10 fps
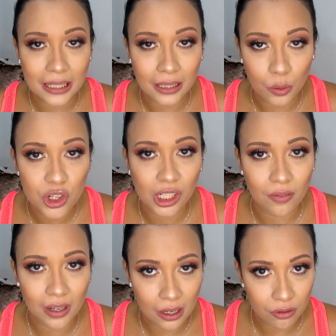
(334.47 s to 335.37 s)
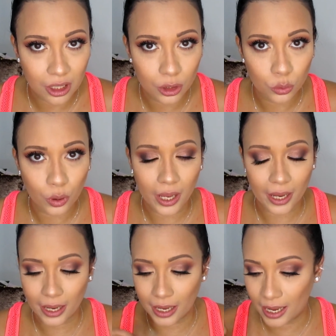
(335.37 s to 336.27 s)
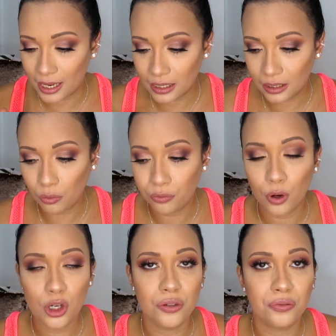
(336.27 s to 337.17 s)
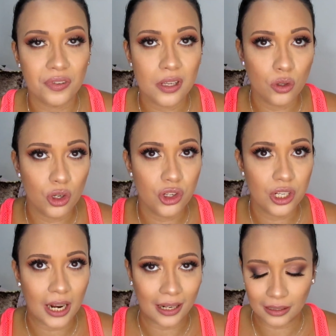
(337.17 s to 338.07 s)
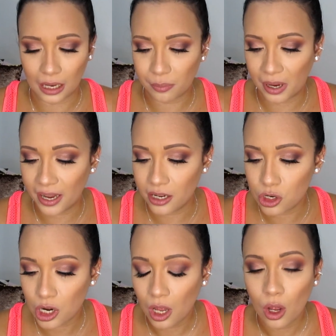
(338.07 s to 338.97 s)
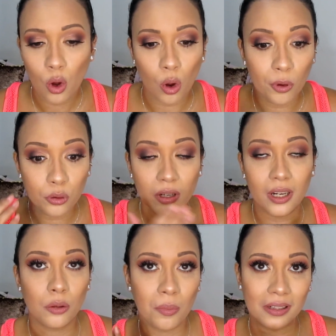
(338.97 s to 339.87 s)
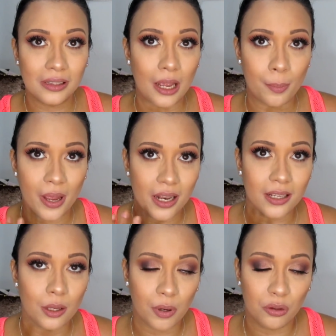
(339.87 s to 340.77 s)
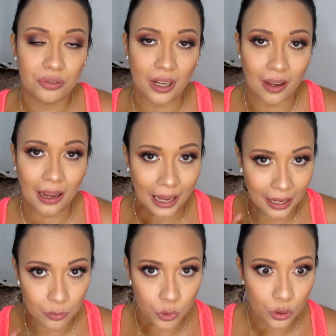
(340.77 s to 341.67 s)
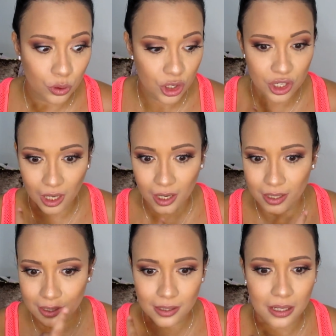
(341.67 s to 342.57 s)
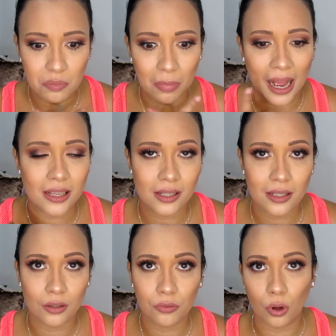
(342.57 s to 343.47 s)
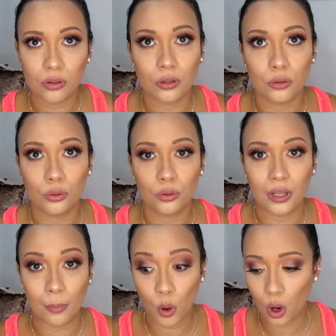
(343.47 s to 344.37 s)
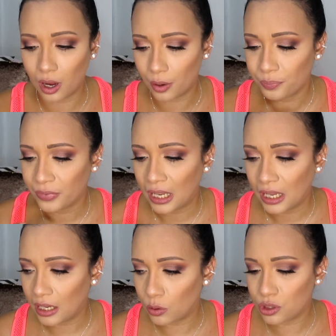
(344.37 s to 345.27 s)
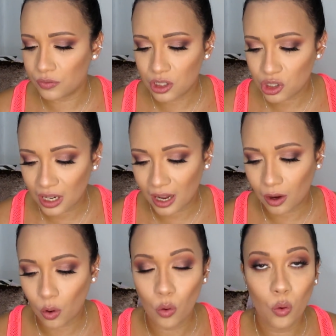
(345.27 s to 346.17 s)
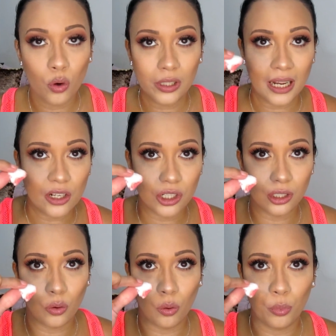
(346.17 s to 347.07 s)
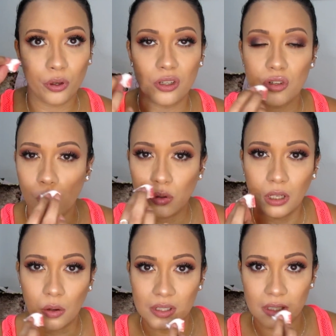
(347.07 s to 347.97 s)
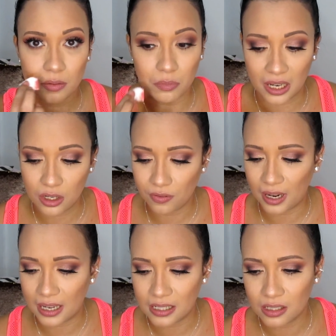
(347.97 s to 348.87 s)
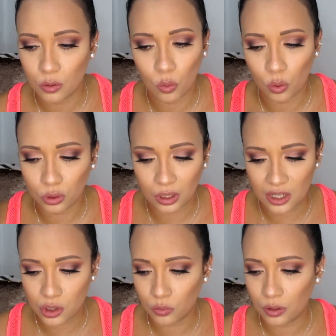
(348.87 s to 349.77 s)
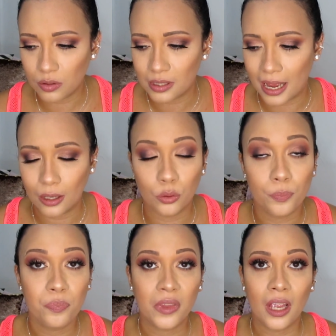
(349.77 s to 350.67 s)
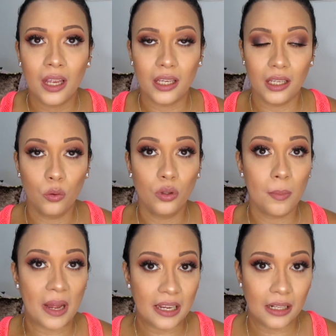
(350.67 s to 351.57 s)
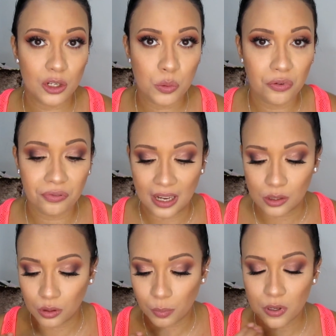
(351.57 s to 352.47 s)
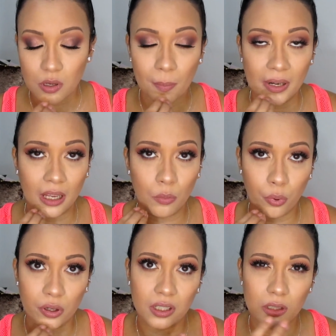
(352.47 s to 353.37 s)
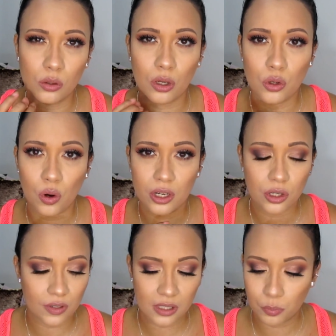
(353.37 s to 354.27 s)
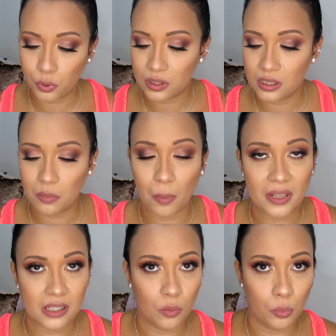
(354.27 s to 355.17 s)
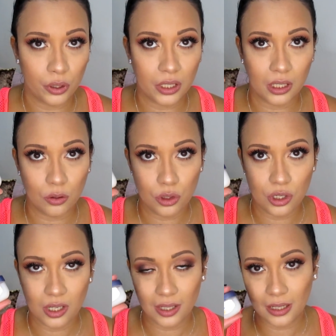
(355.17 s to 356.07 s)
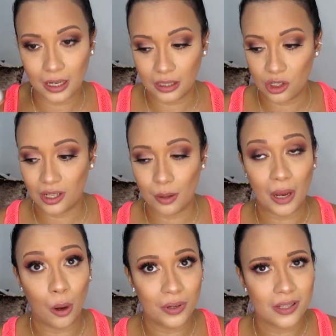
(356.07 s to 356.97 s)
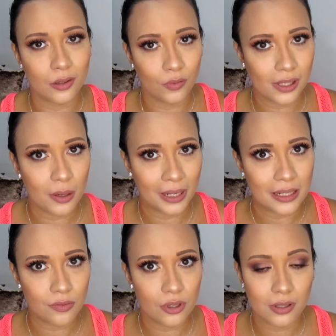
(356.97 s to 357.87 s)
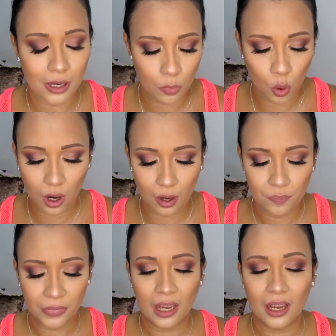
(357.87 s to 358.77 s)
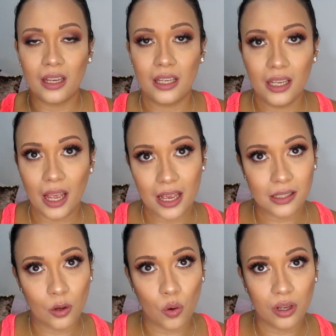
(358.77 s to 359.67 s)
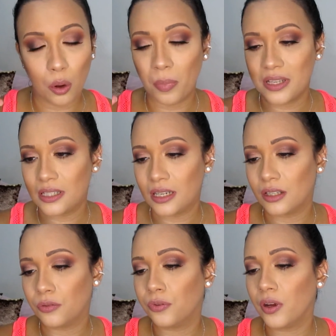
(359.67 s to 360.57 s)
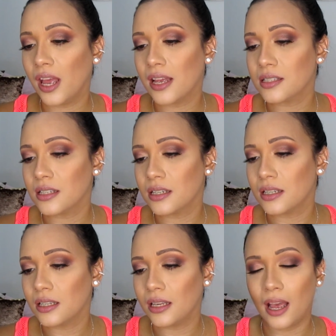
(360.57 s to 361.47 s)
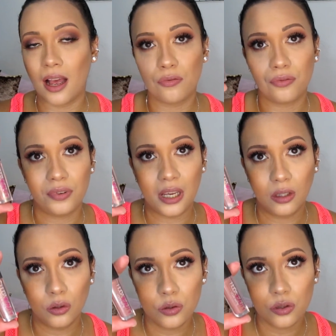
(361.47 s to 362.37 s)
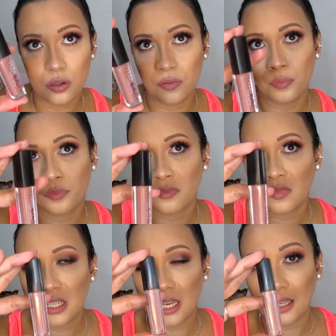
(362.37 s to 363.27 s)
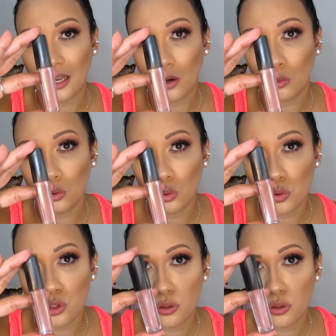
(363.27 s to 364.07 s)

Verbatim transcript: que não estava gravando, ele não foi difícil de tirar, tá? Mas como eu tô querendo manter a pele aqui pra não ficar com a cara muito estranha, sem base aqui em volta do, da boca, eu tive que tirar com cuidadinho, com um pouquinho de algodão, assim, bem devagarzinho, com cotonete não deu certo. E o demaquilante bifásico. Depois eu apliquei um pouquinho só de corretivo assim por cima, passei um pouquinho de hidratante labial, porque senão vou terminar esse vídeo sem boca. E essa cor que eu passei aqui foi essa daqui, que é a Venus, que ela é um nude